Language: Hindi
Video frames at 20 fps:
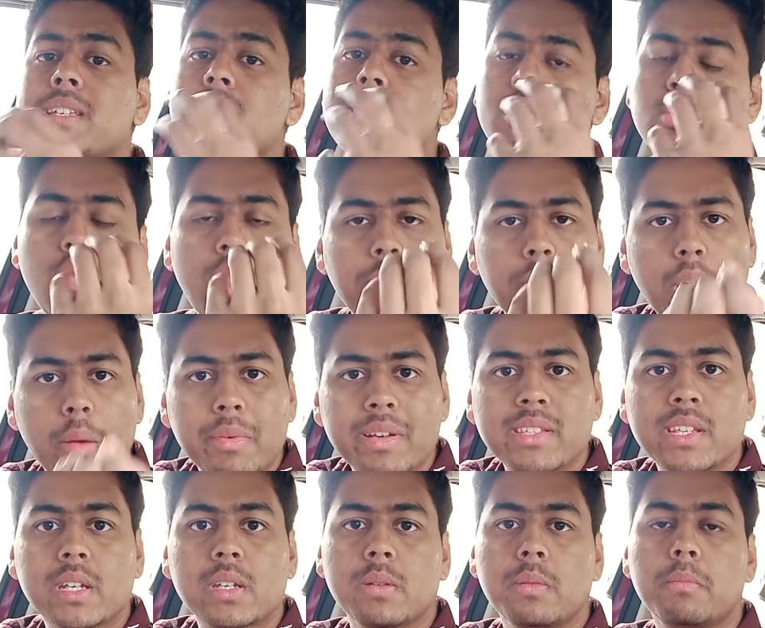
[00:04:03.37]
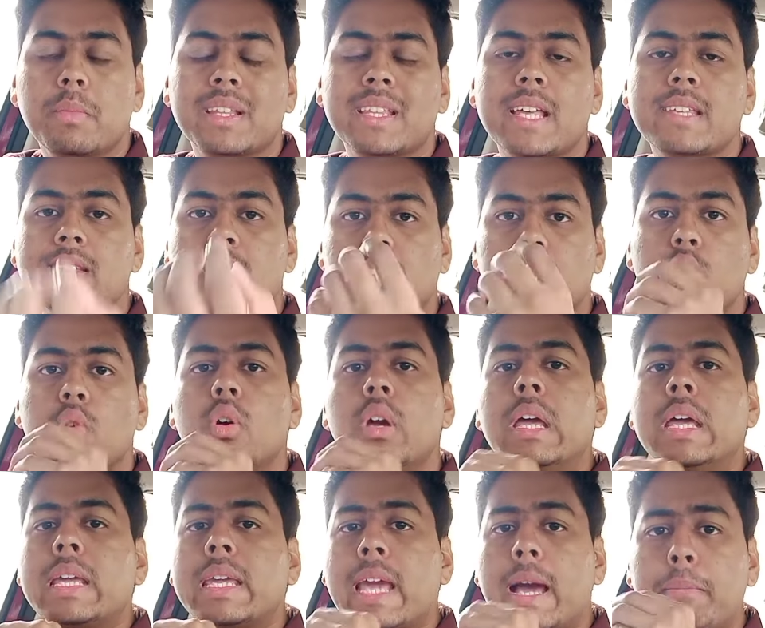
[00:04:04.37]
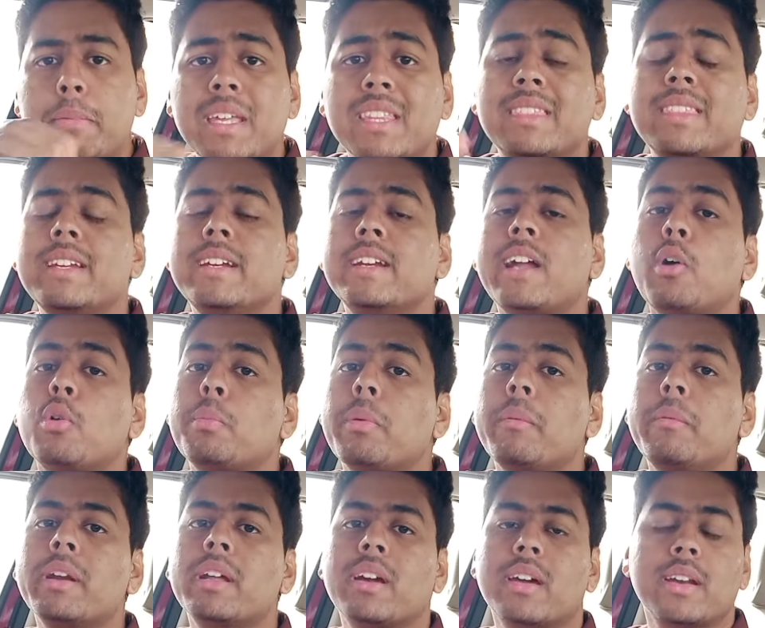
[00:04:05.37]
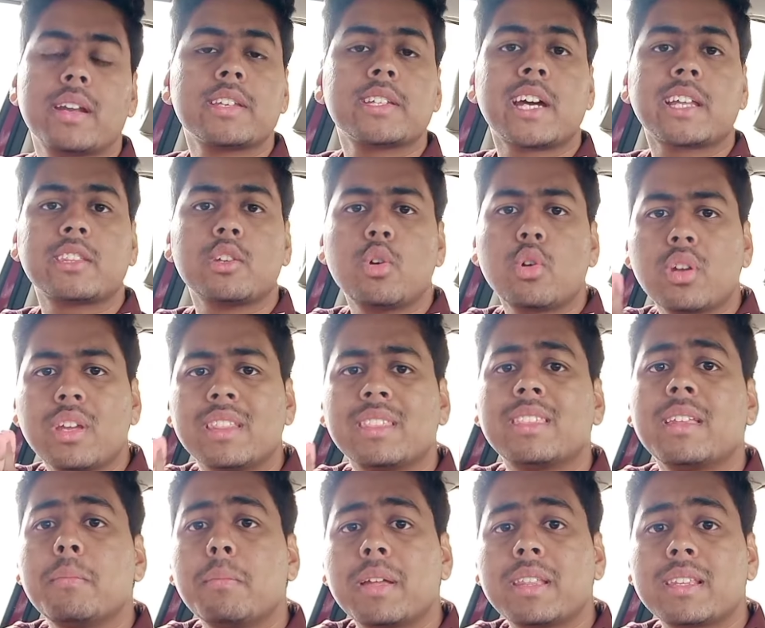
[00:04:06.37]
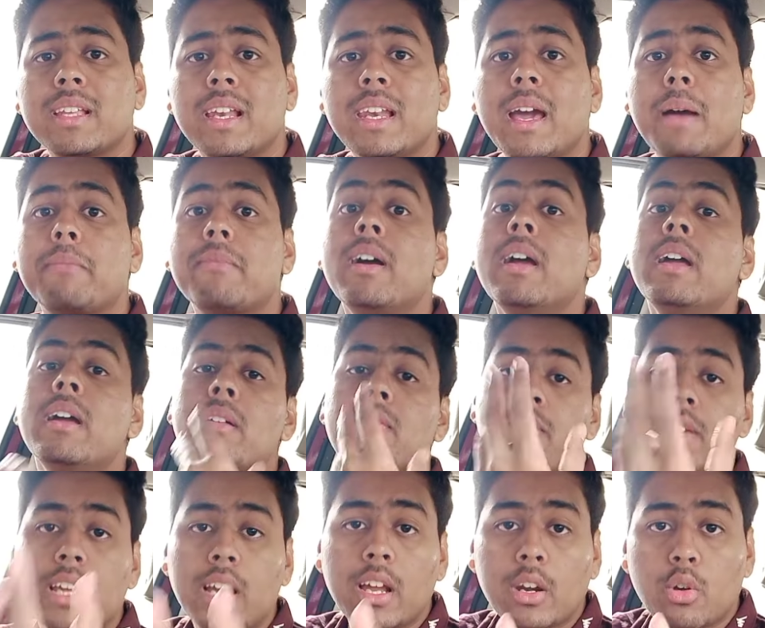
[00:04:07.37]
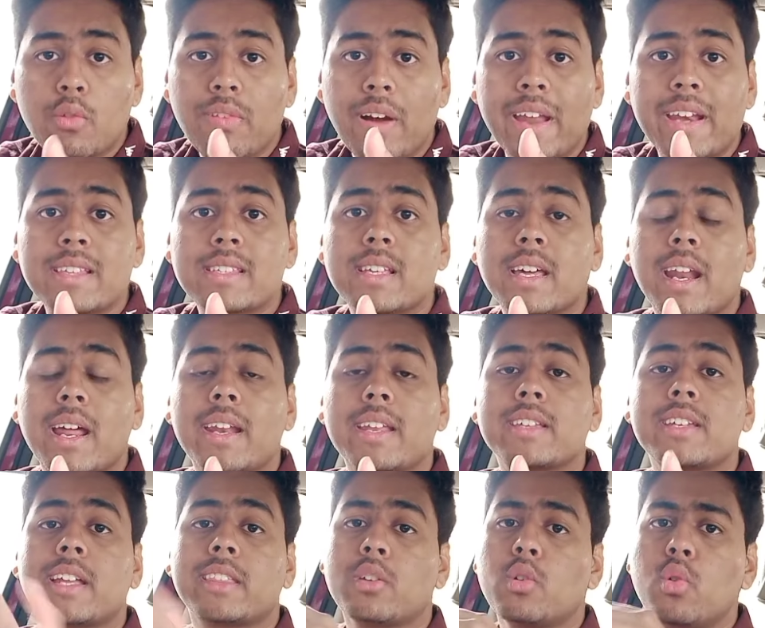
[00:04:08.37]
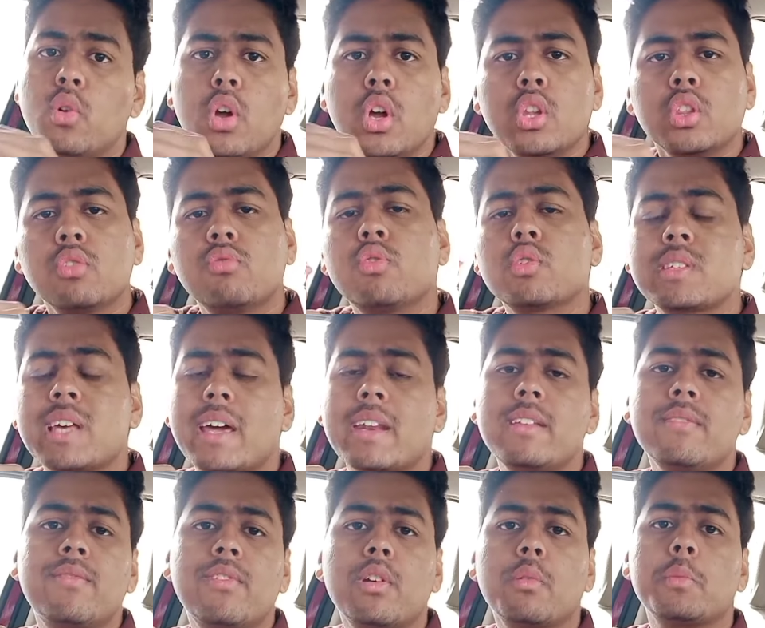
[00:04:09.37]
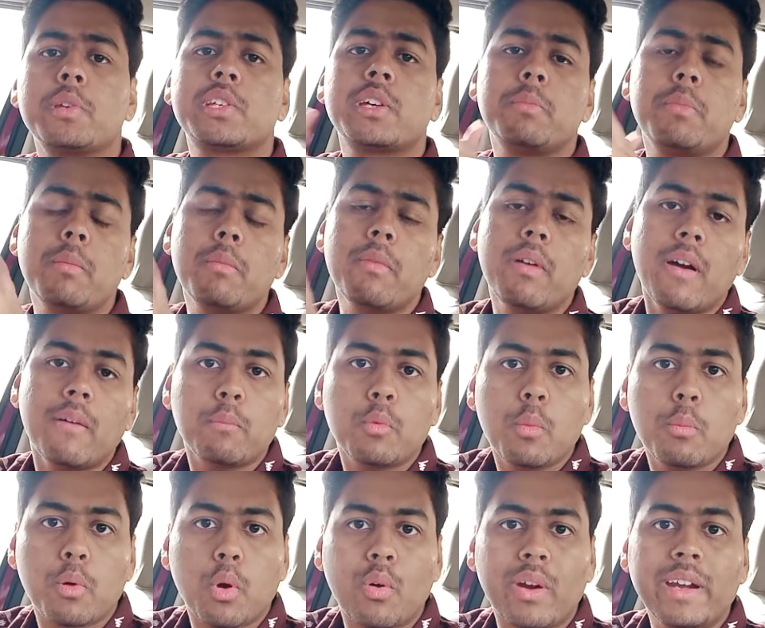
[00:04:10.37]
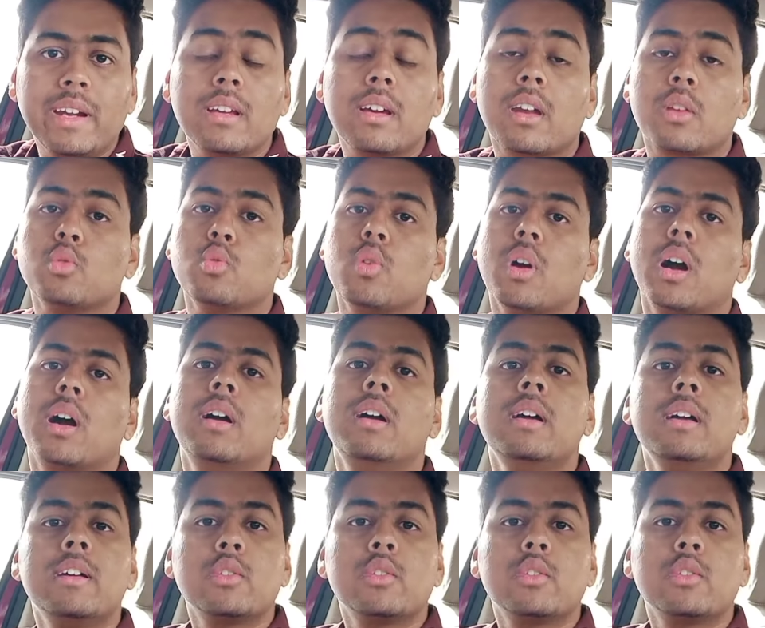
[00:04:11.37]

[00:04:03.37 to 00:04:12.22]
चीज़ तो आप कमेंट सेक्शन में बता सकते हो कि आप कितनी डाउन पेमेंट करना चाहते हो और कितने मंथ के लिए आप व्हीकल को फाइनेंस कराना चाहते हो तो वो सारी इन्फॉर्मेशन भी मैं आपको प्रोवाइड कर दूंगा